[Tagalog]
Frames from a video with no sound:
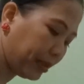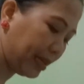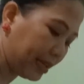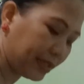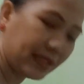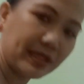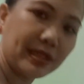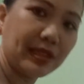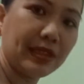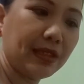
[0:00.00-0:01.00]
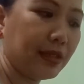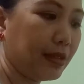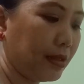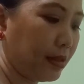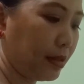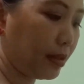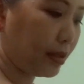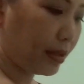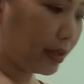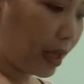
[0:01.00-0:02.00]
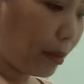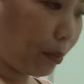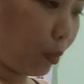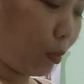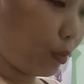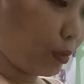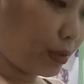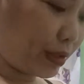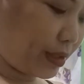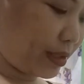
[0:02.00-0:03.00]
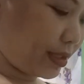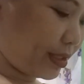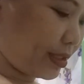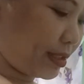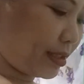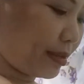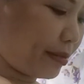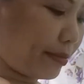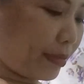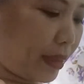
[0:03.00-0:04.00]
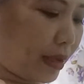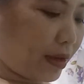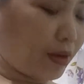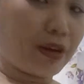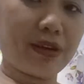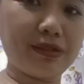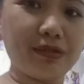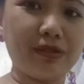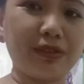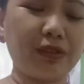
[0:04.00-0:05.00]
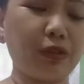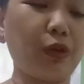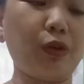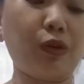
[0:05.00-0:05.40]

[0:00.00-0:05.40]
Yes. Tapos, yan, press mo yung blue. Ito.